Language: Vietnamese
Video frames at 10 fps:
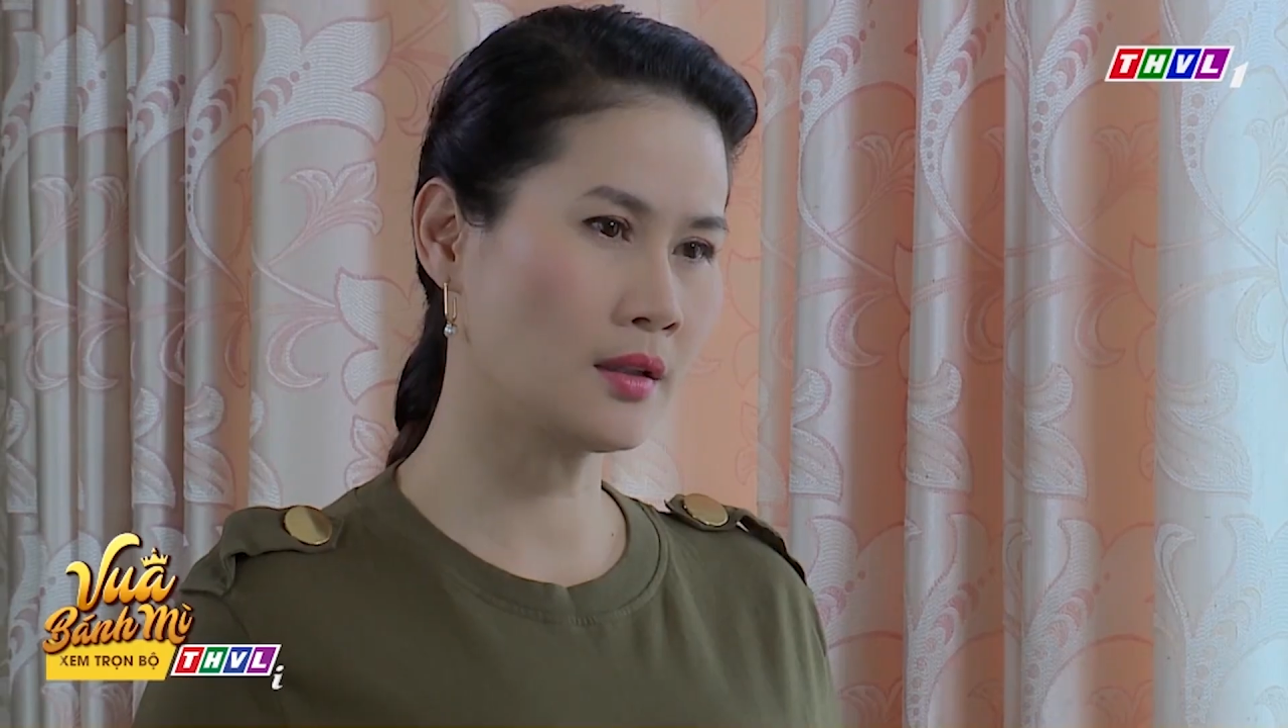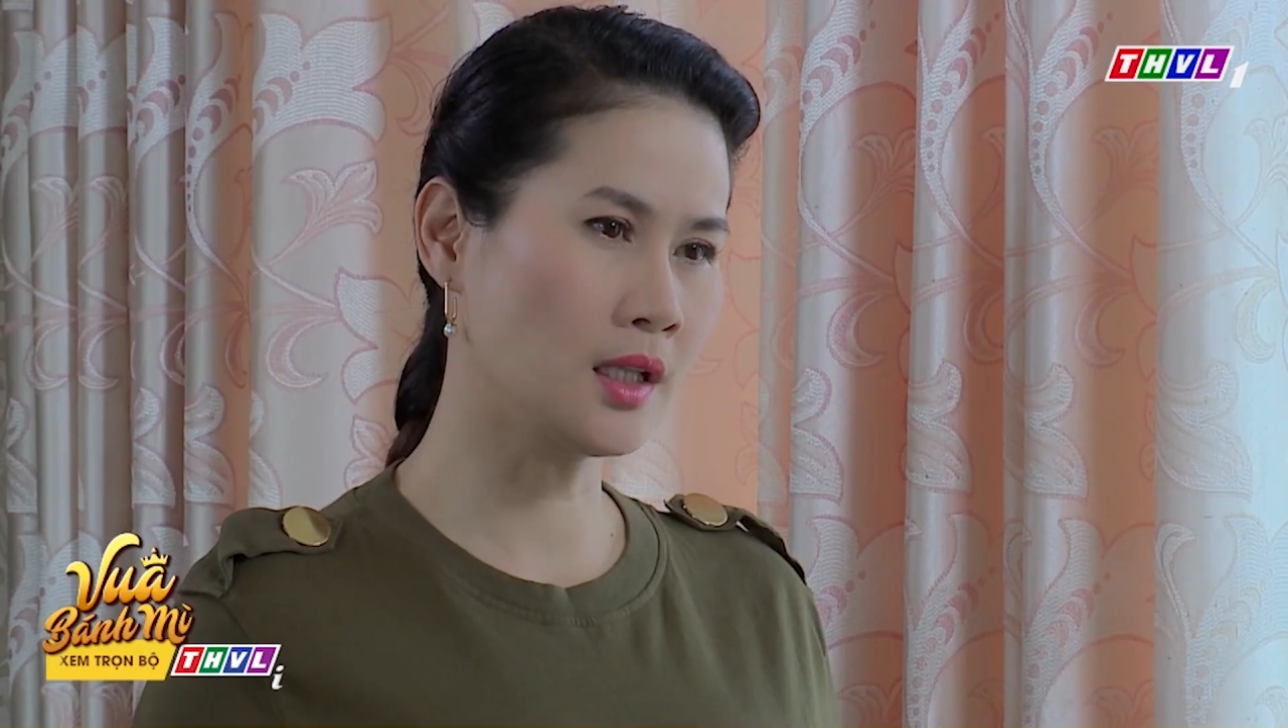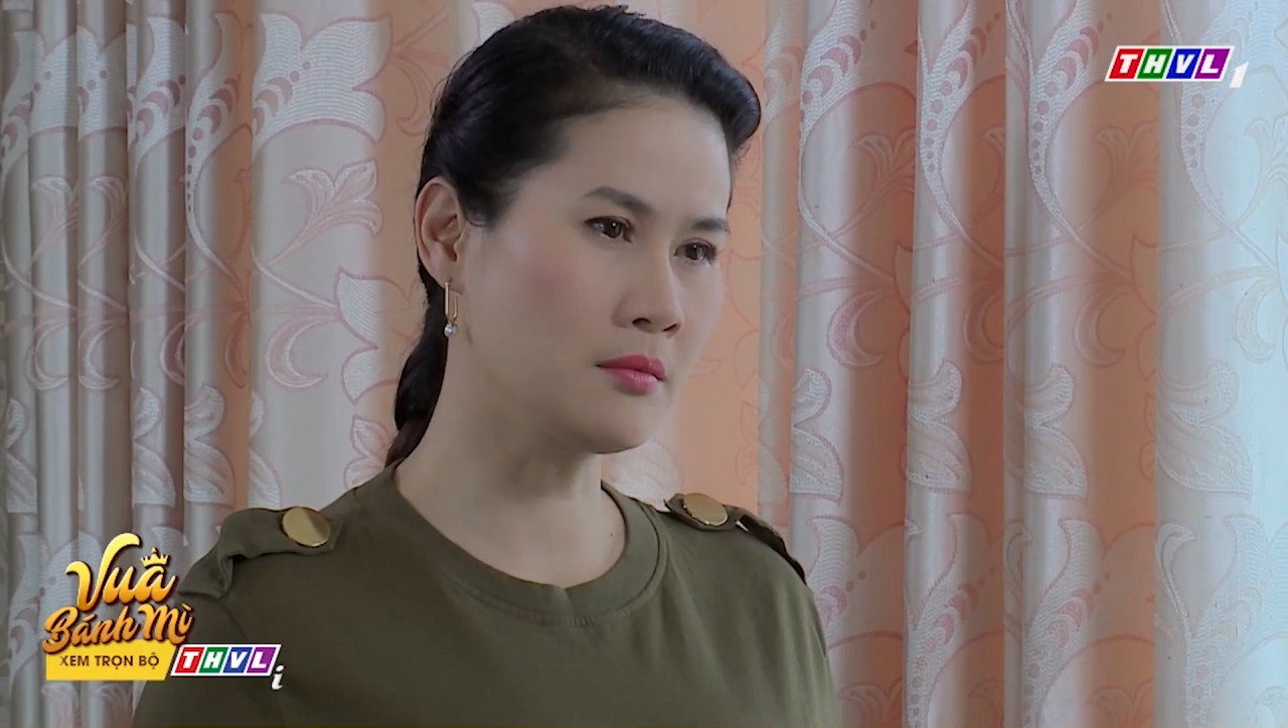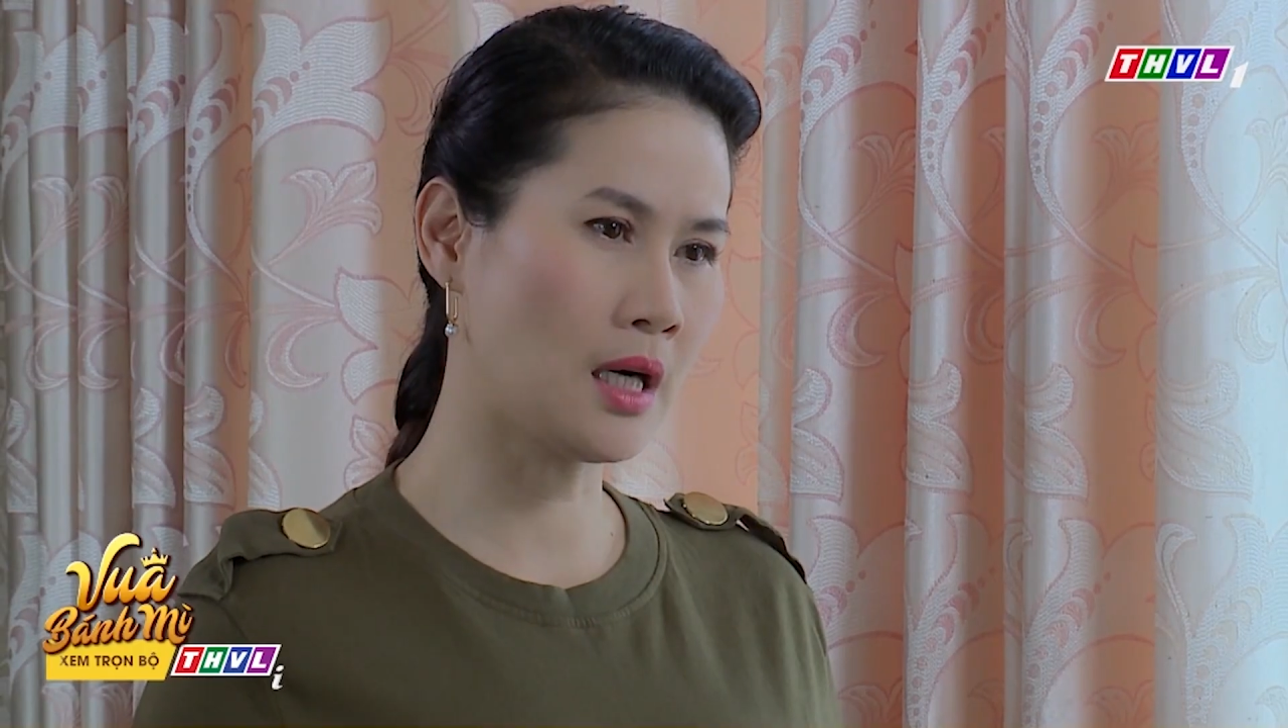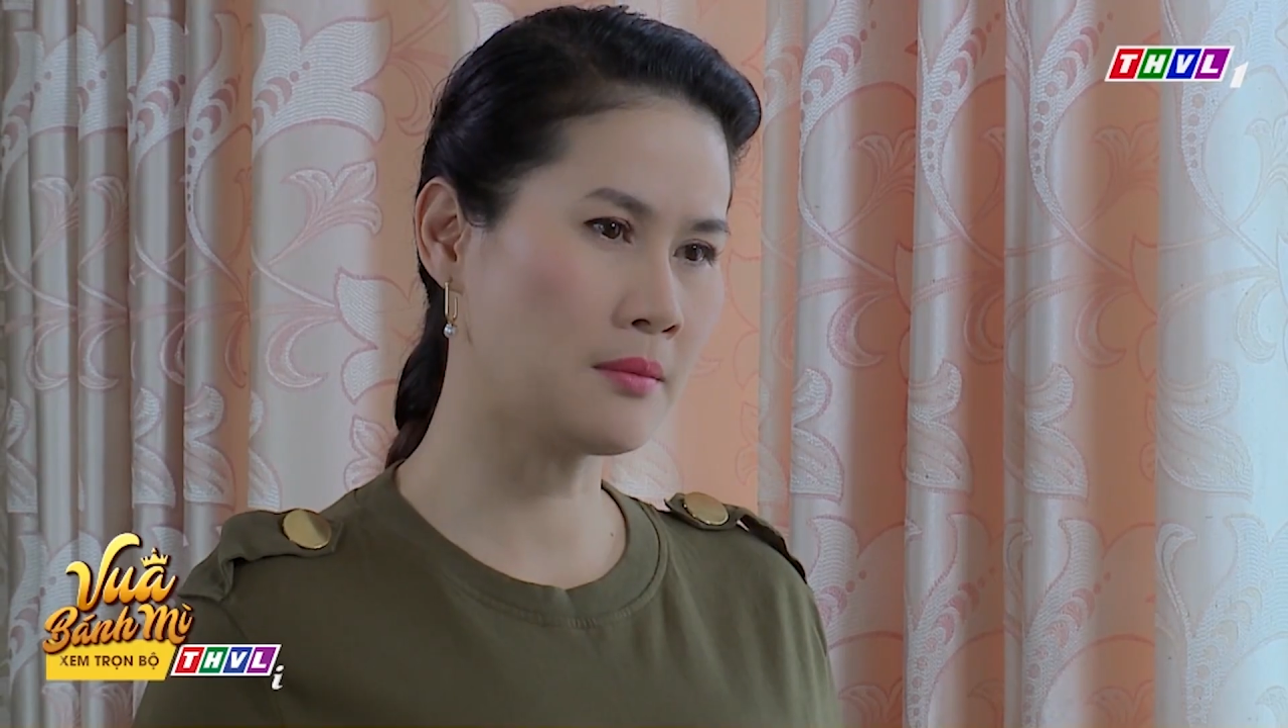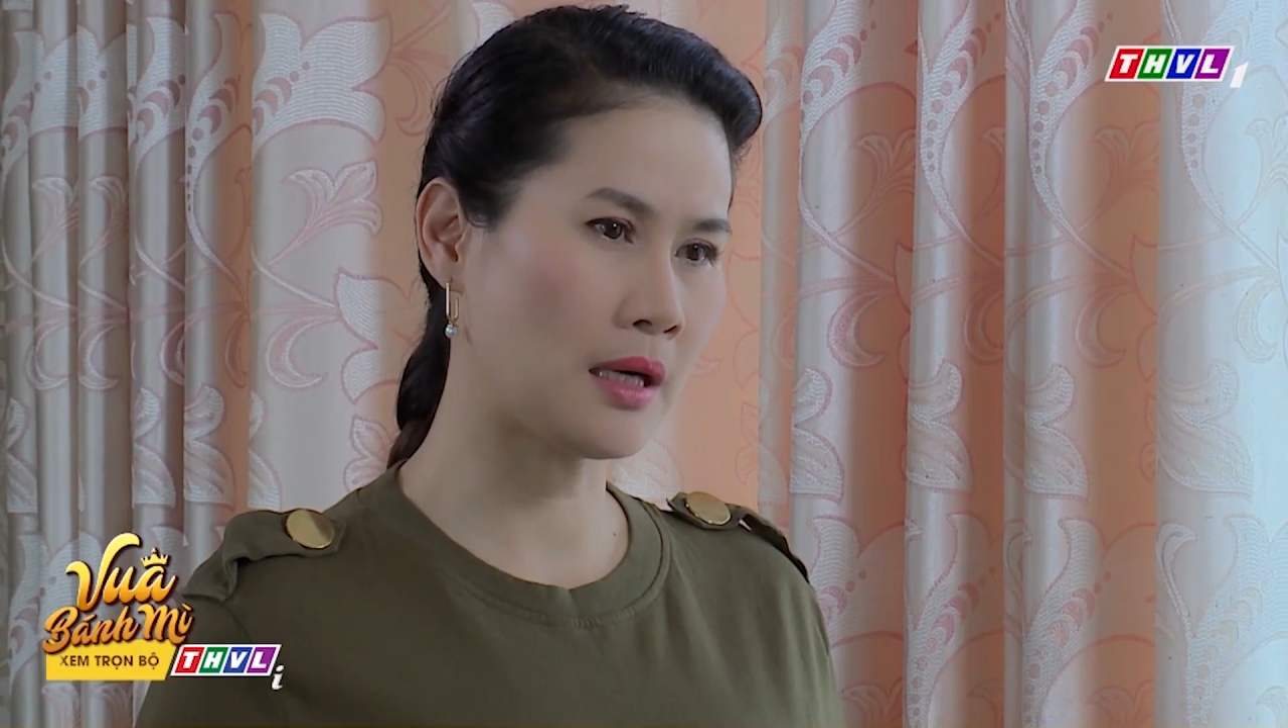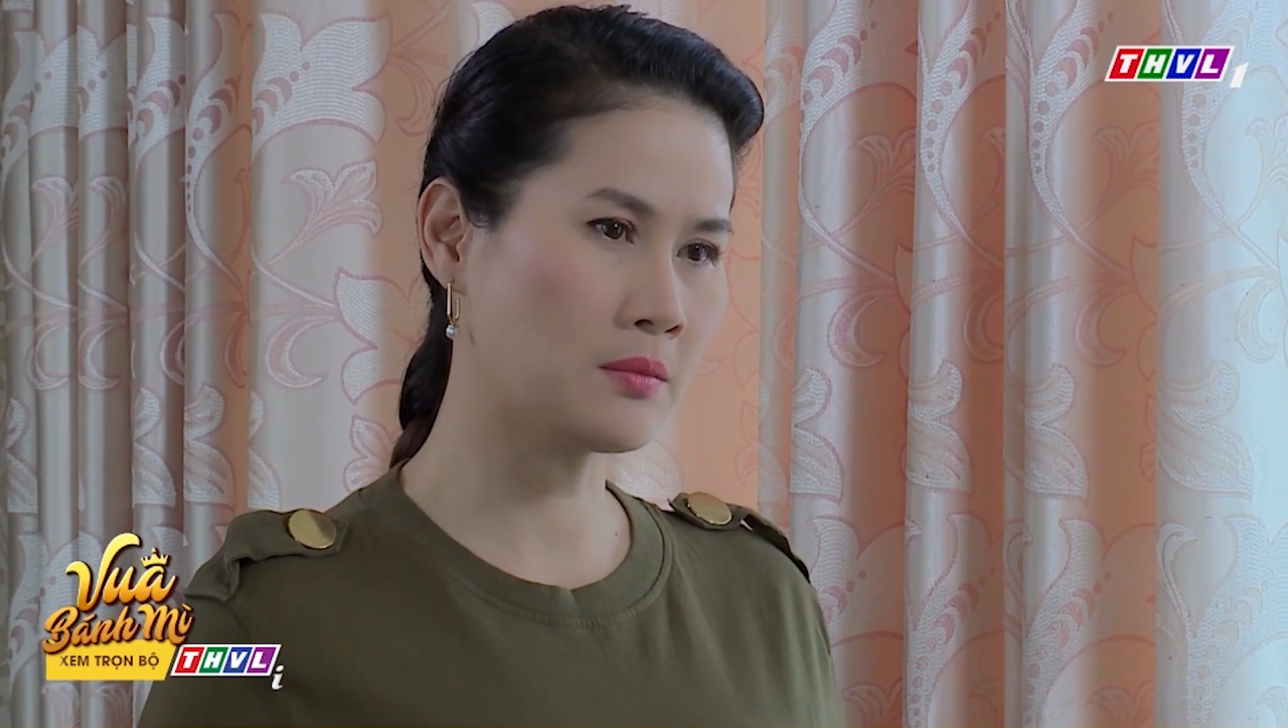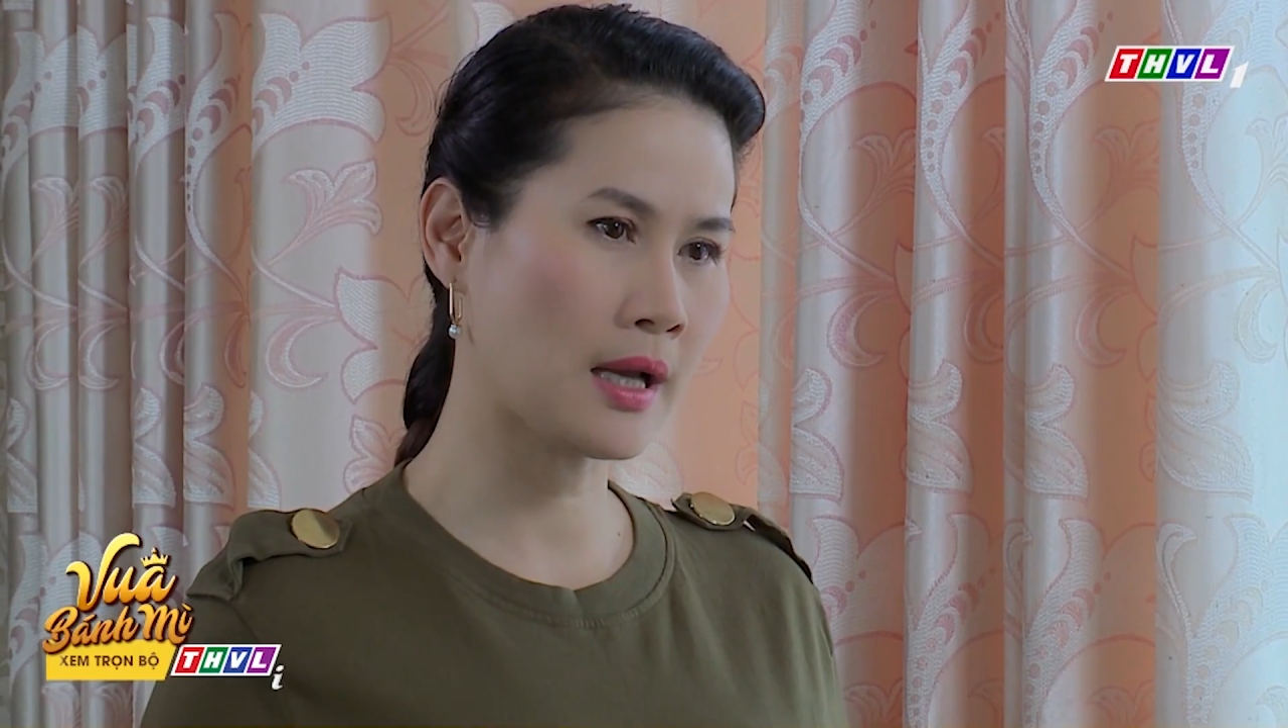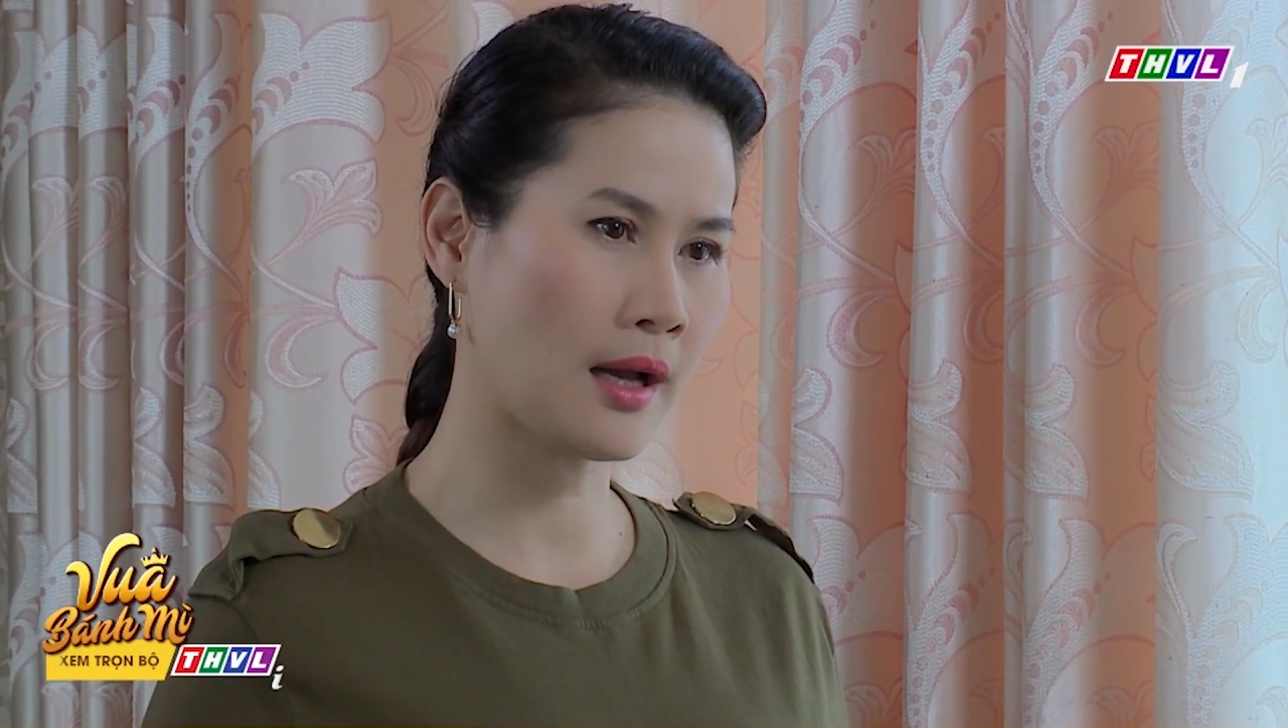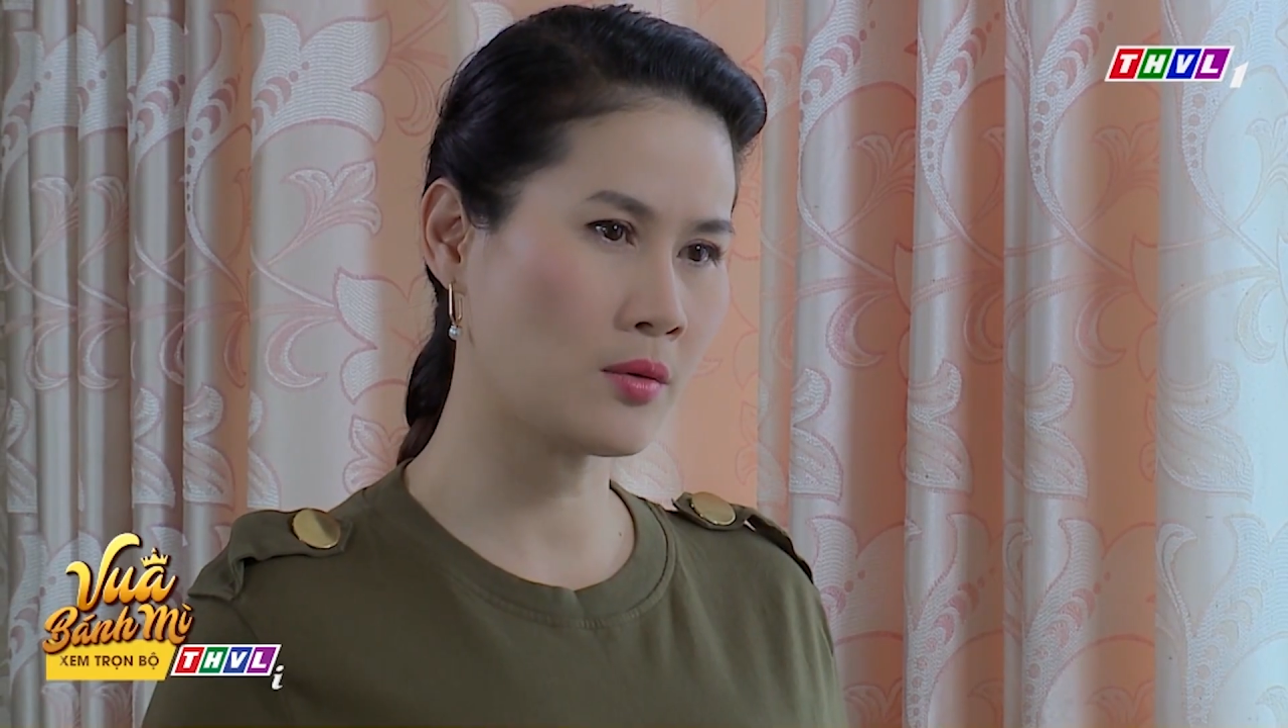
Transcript: Con đừng mơ mộng